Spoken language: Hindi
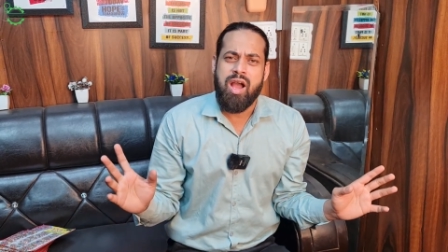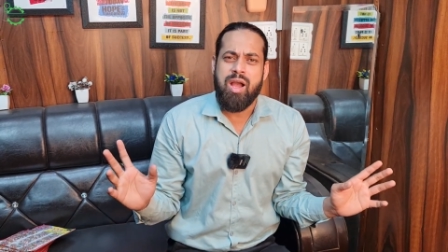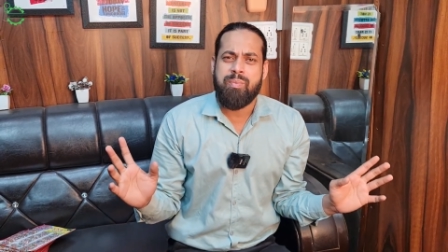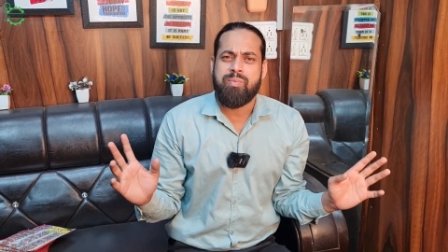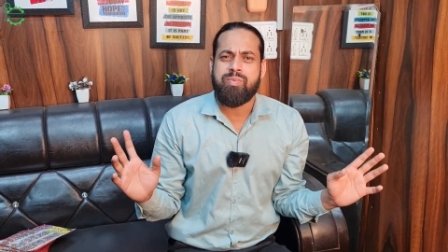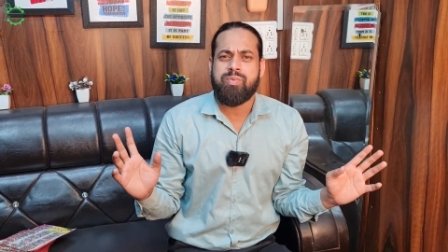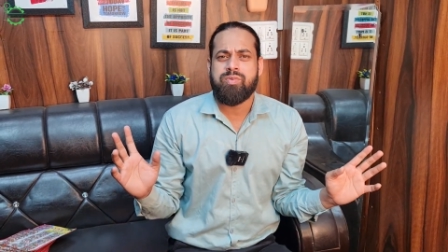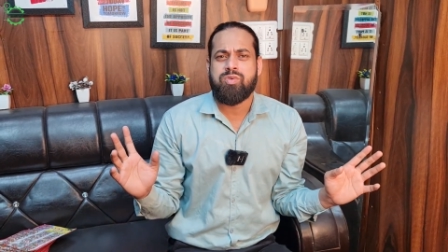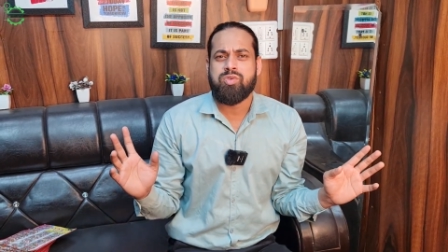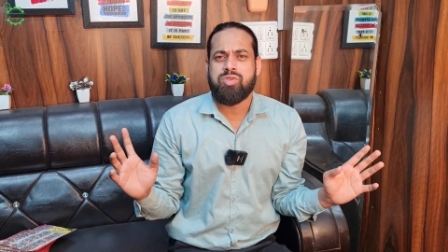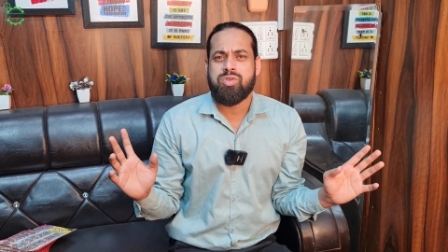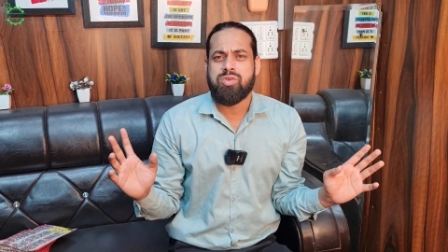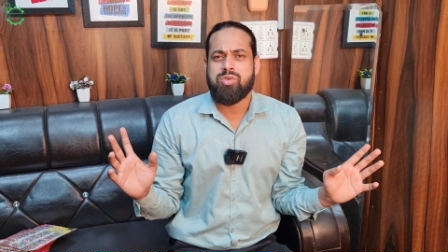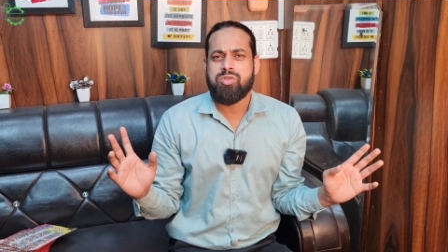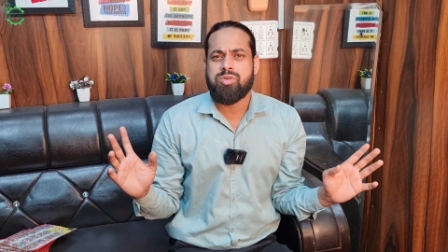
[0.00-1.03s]
आप
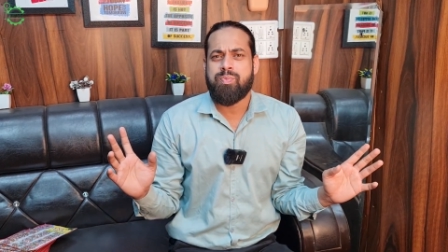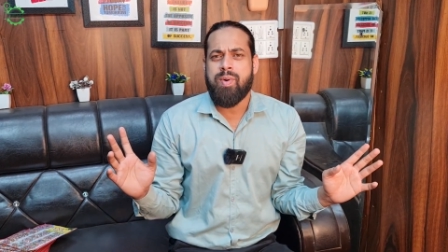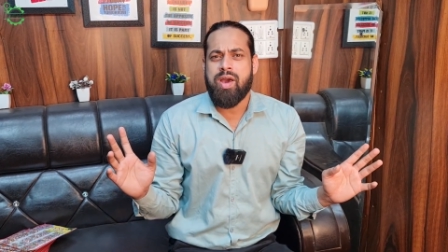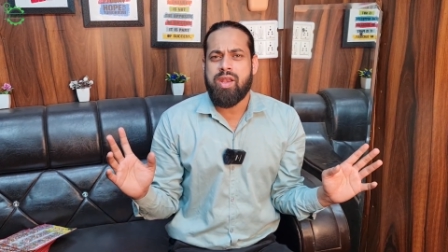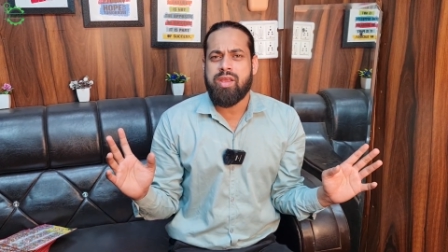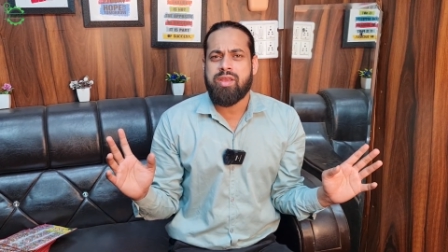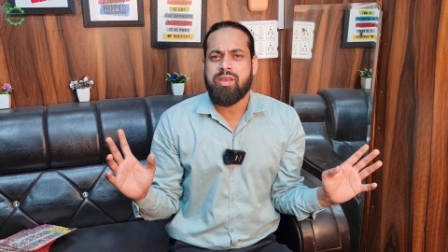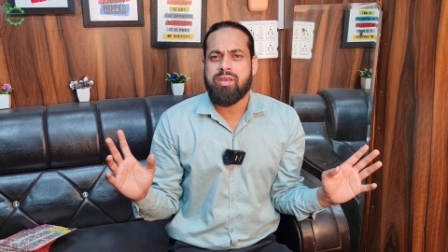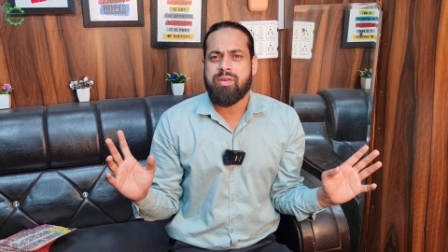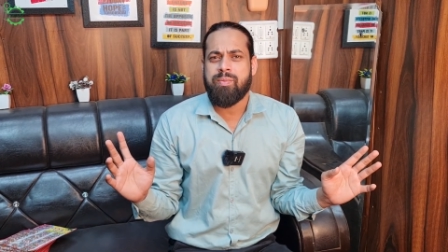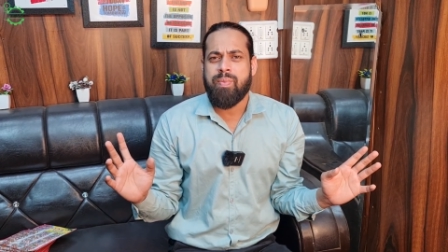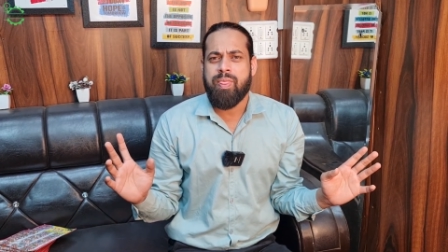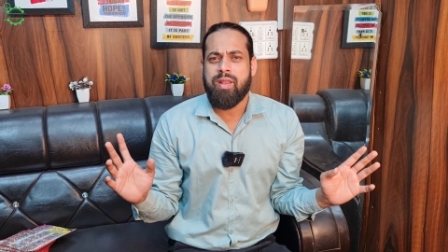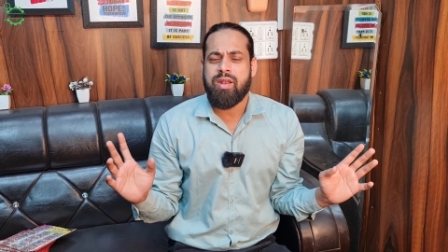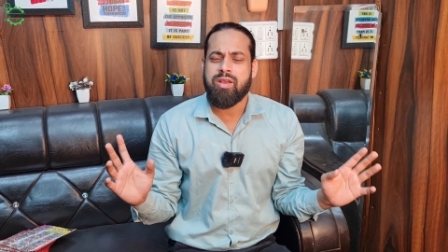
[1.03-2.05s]
कुछ ना कुछ पालेंगे
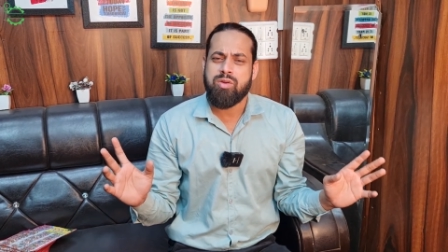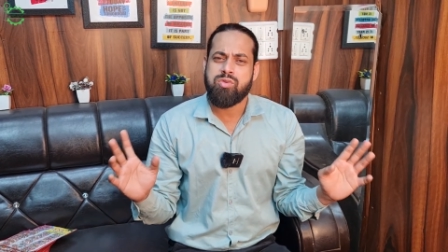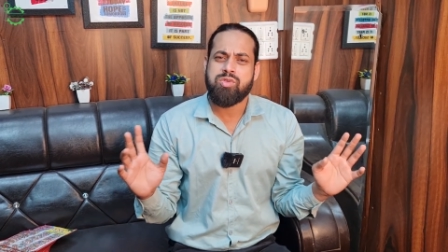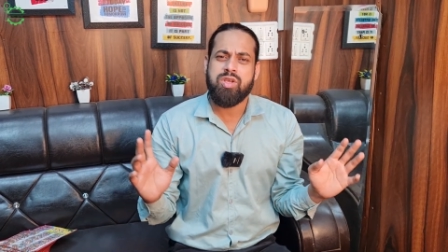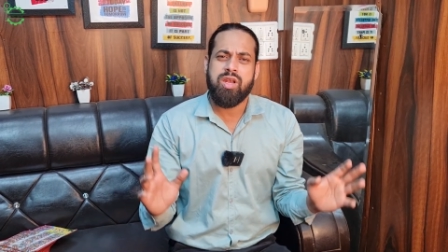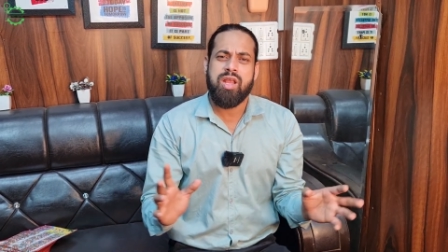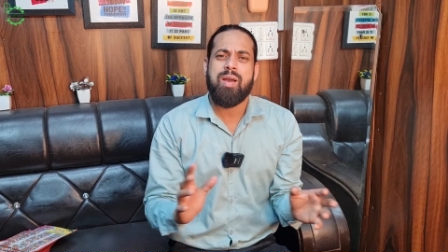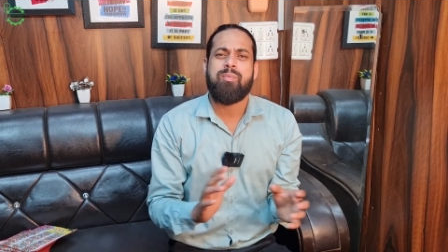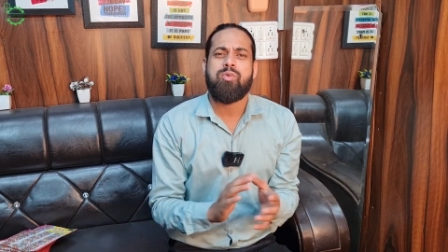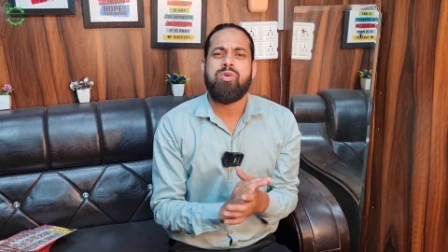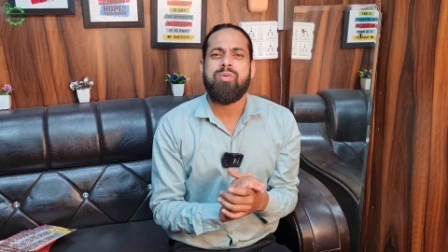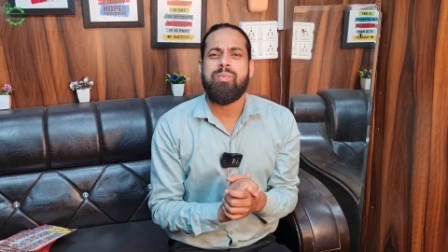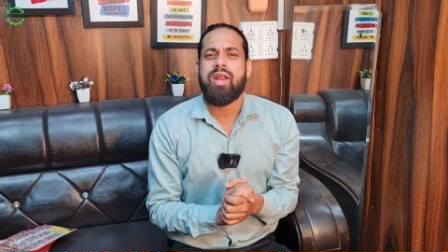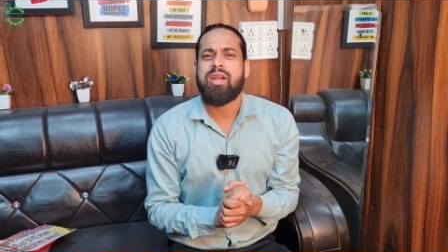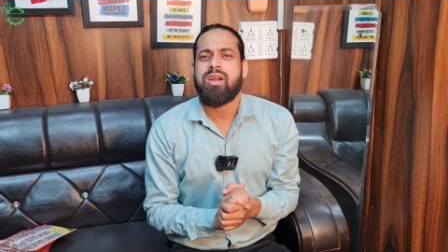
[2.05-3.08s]
लेकिन उसके लिए
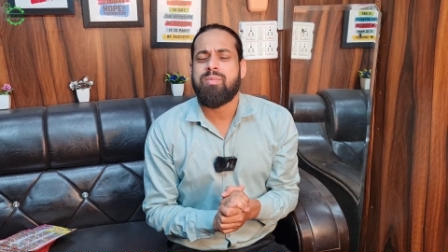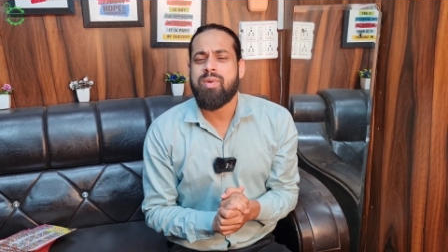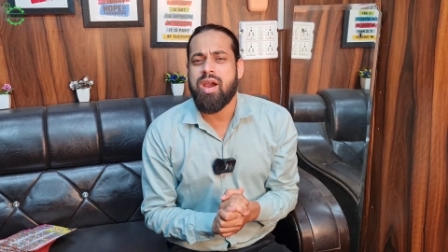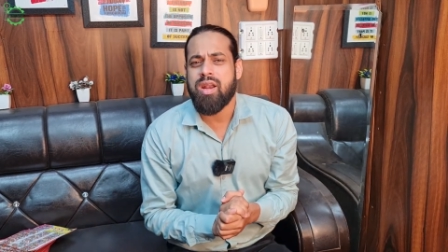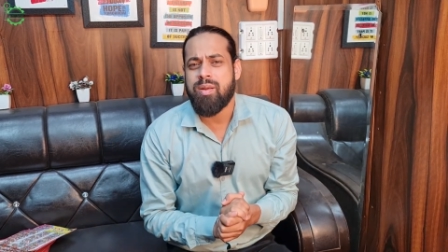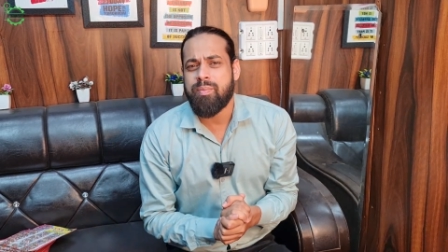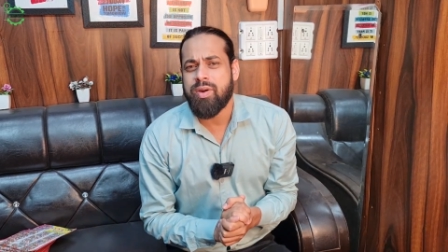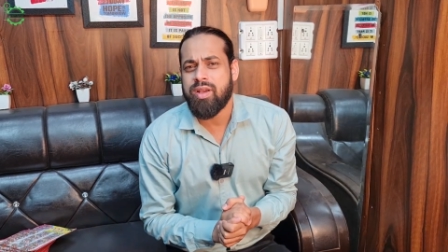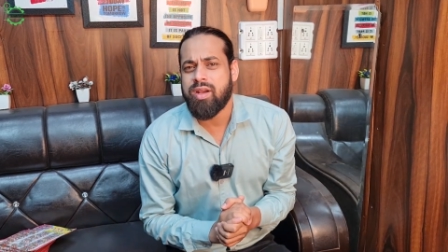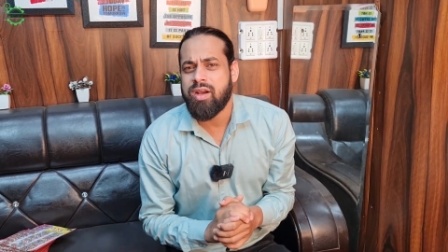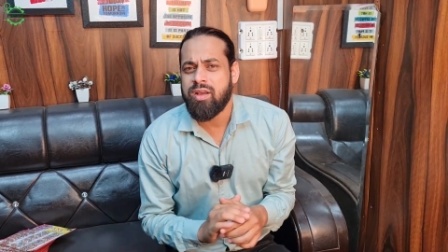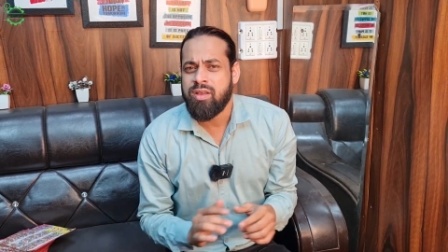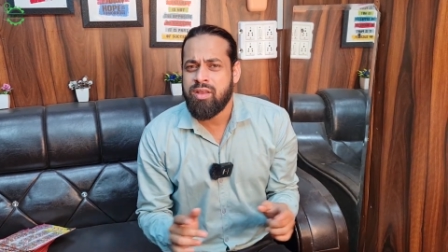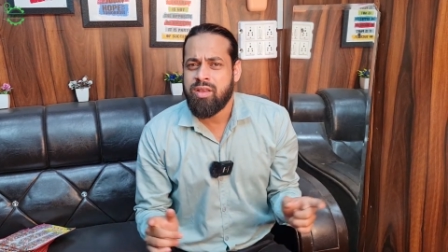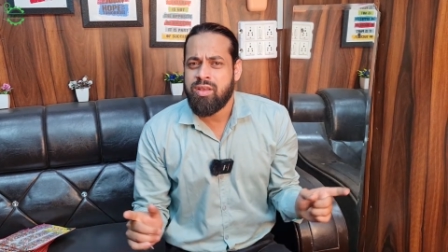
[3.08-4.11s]
आपको मार्केट में आना पड़ेगा